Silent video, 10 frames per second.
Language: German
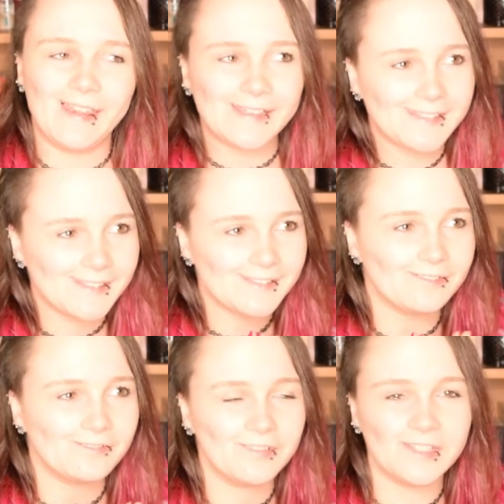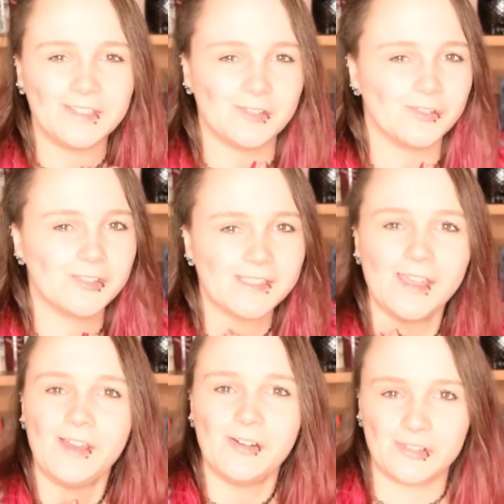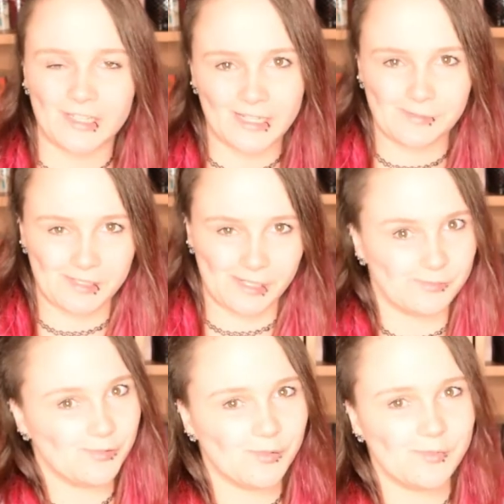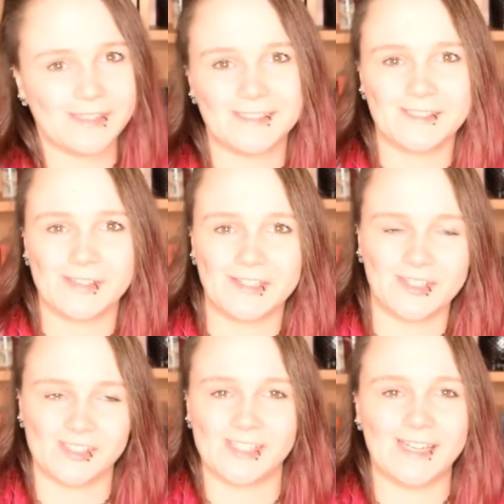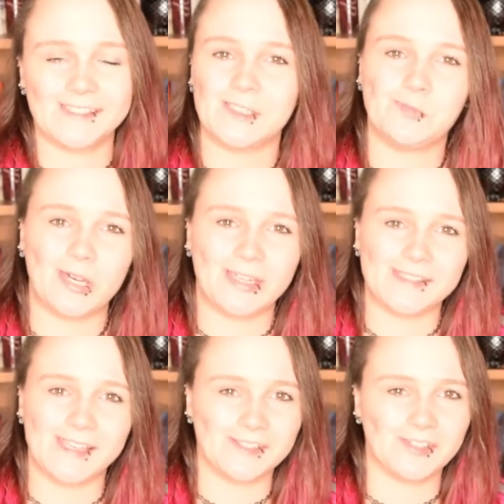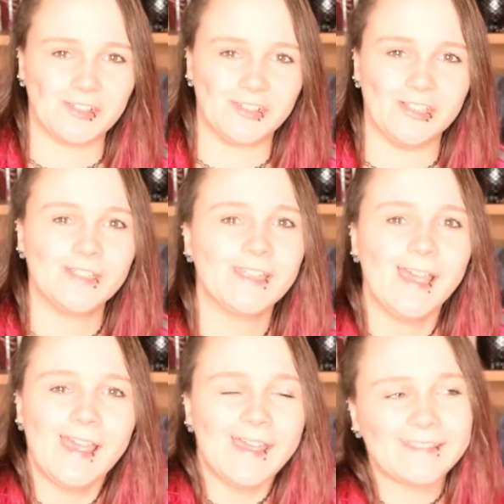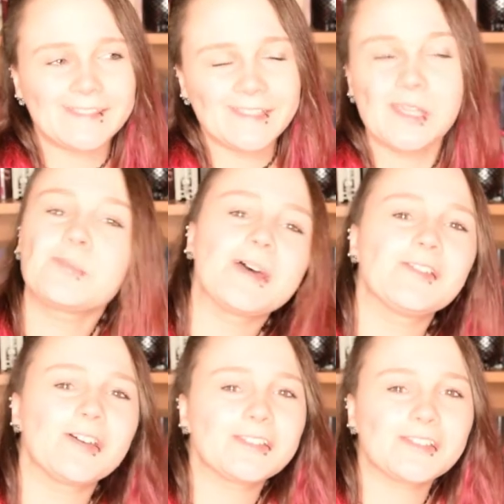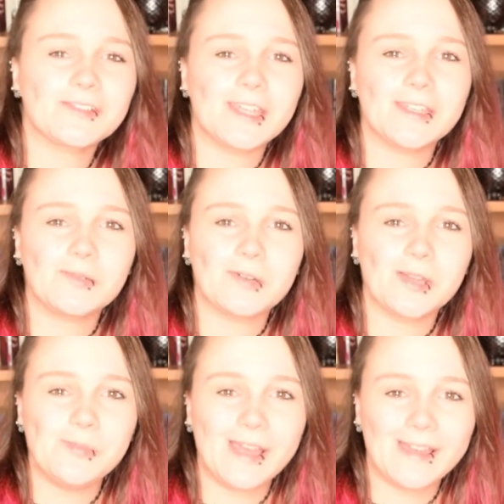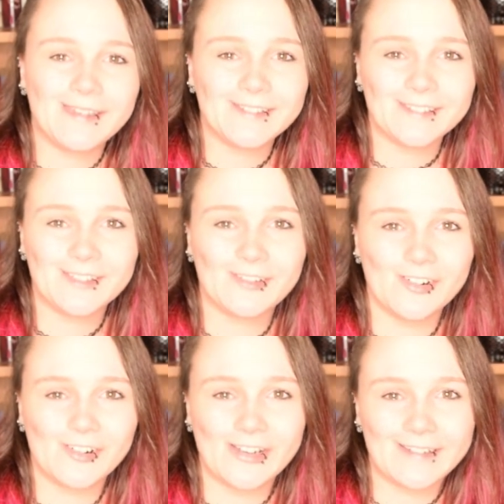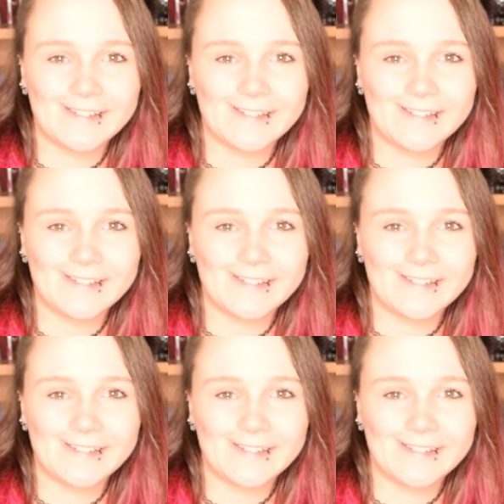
letzten Videos von der Leipziger Buchmesse 2018 bereits angekündigt. Es sind ein paar Neuzugänge bei mir eingezogen.